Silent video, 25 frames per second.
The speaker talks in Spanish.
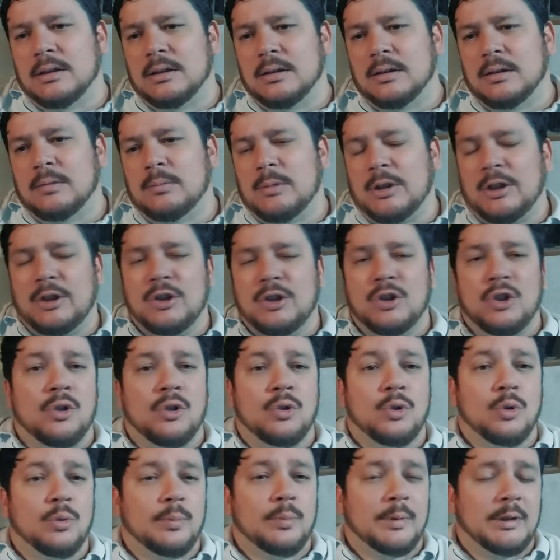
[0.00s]
Bueno, y los dos
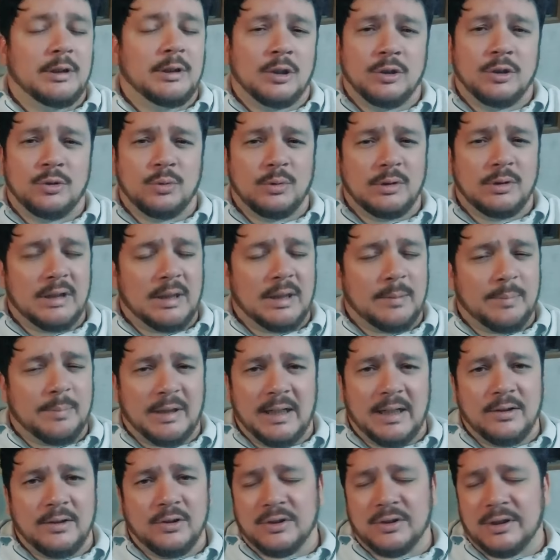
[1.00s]
grupitos de Twitter
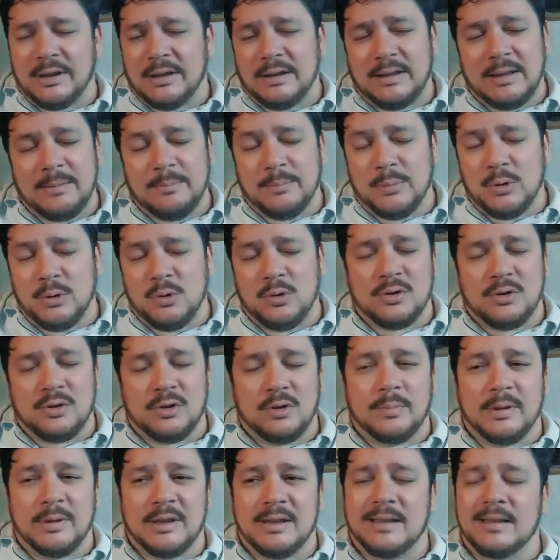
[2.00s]
peleándose tampoco,
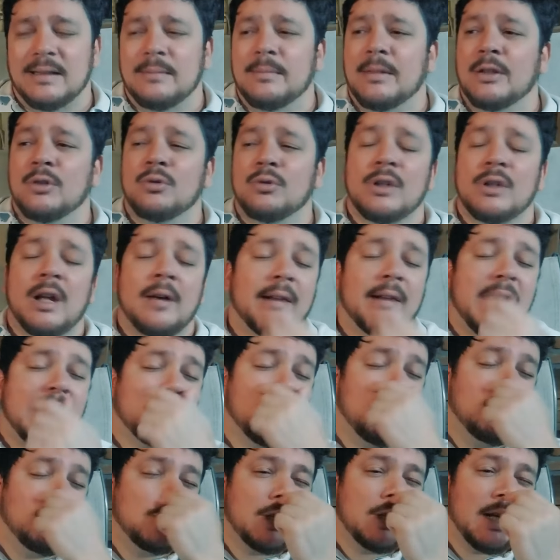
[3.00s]
sorpresa. Te mando un
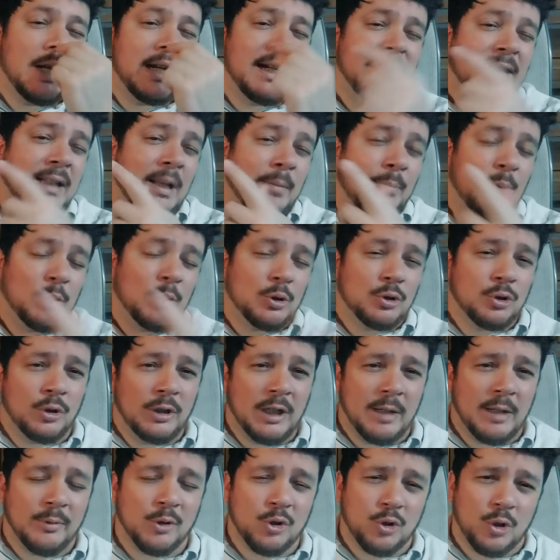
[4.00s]
abrazo, muchas gracias por todo el
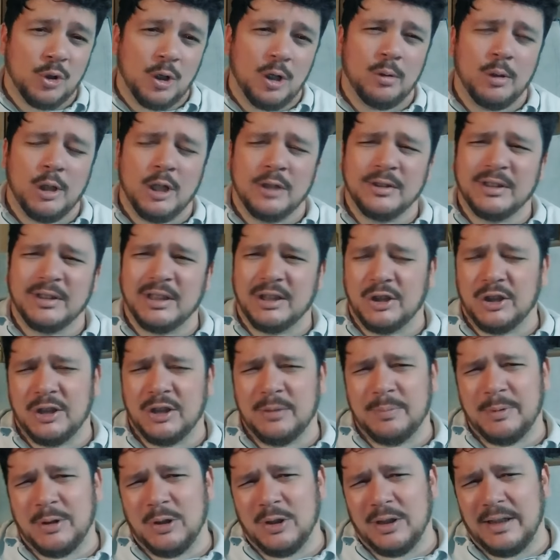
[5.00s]
apoyo del video anterior,
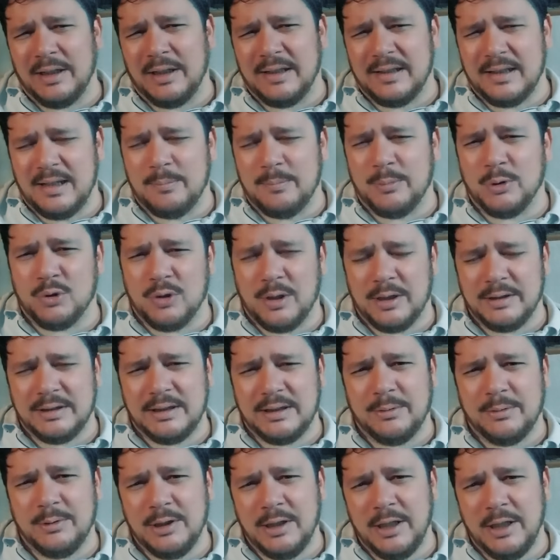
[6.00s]
espero que le des apoyo a
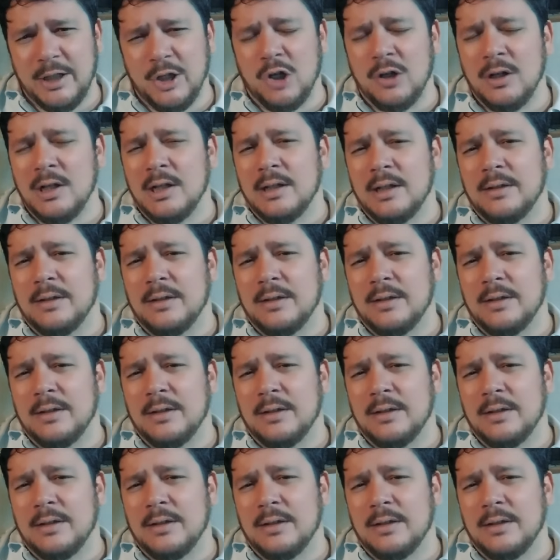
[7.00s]
este video.